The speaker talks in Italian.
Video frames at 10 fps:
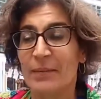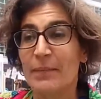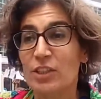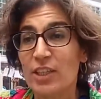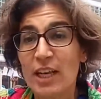
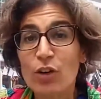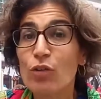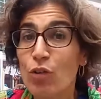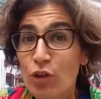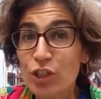Ma c'è da
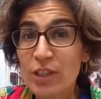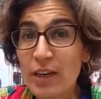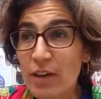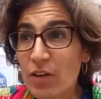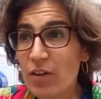
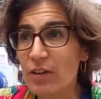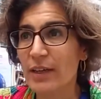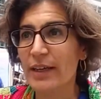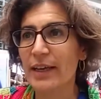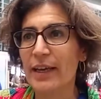conoscerlo,
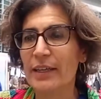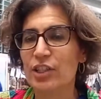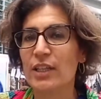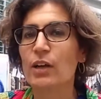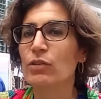eh,
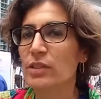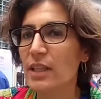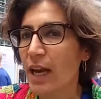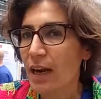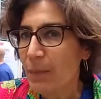c'è da
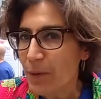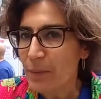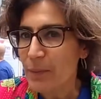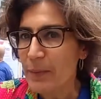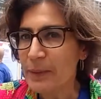considerarla
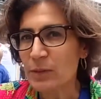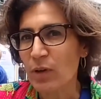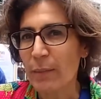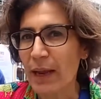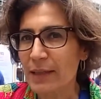probabilmente
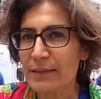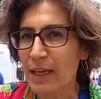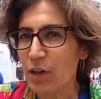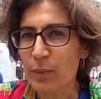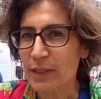una
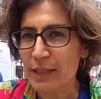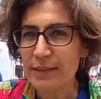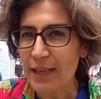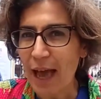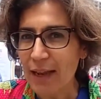malattia come
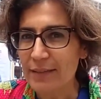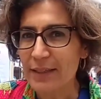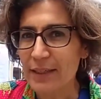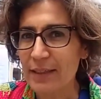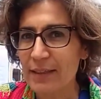tante
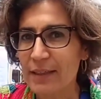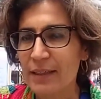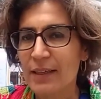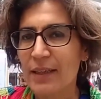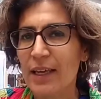altre
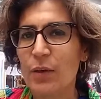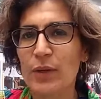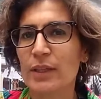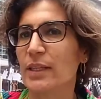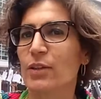e
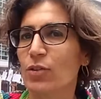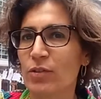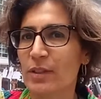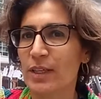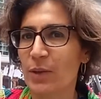quindi
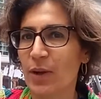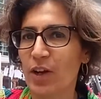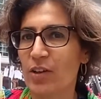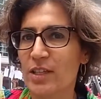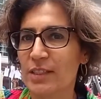non
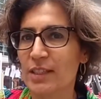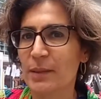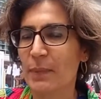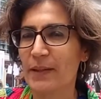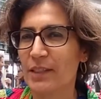qualcosa
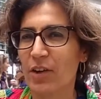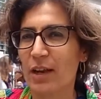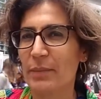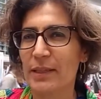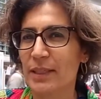di
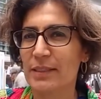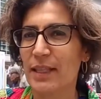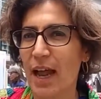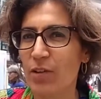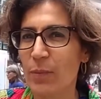particolarmente
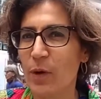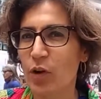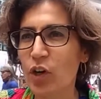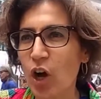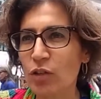strano e
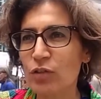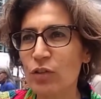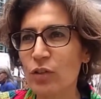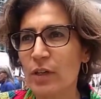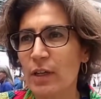poco
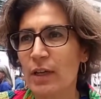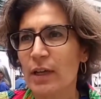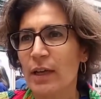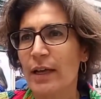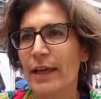noto
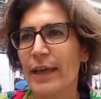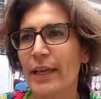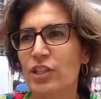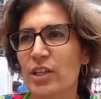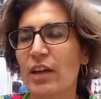
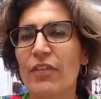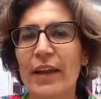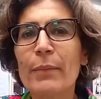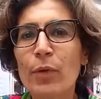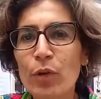eh, c'è da
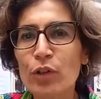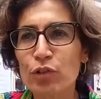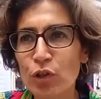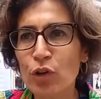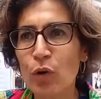fare
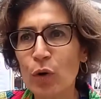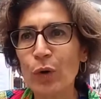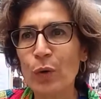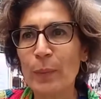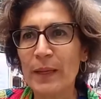
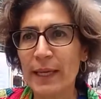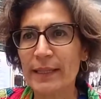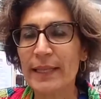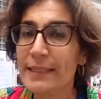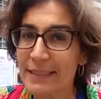molto
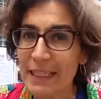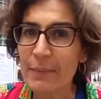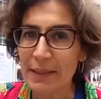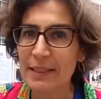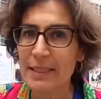perché
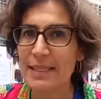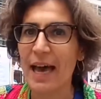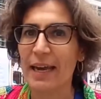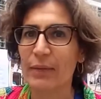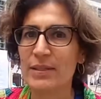
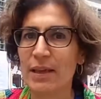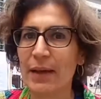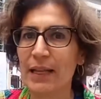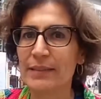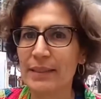destigmatizzare questa
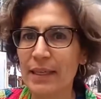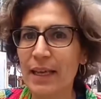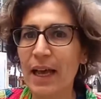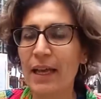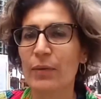
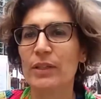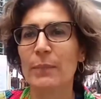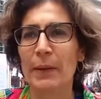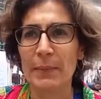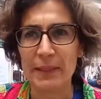malattia e
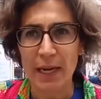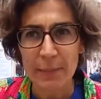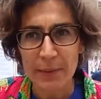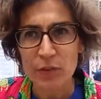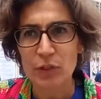quindi permettere
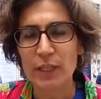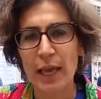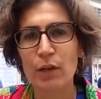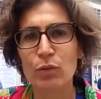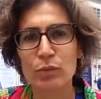alle persone
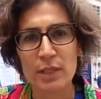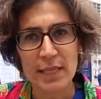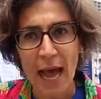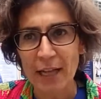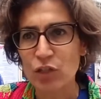che hanno un
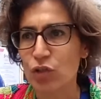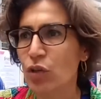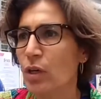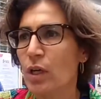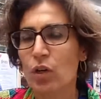
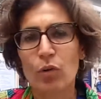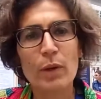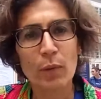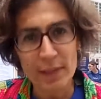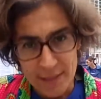disagio
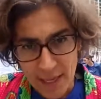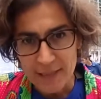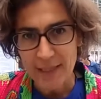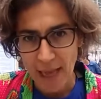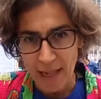come
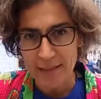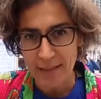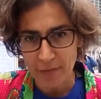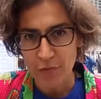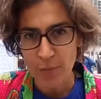qualsiasi
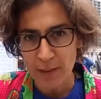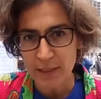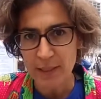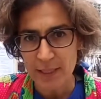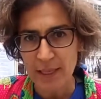altra forma
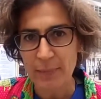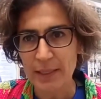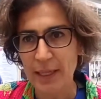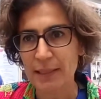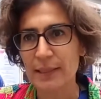di
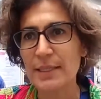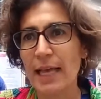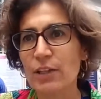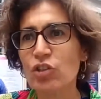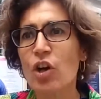disabilità e di
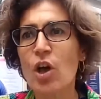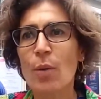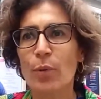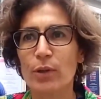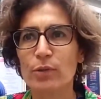disagio
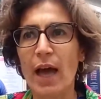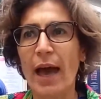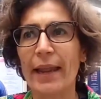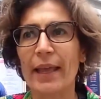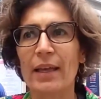può
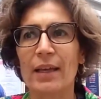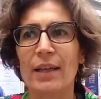aiutare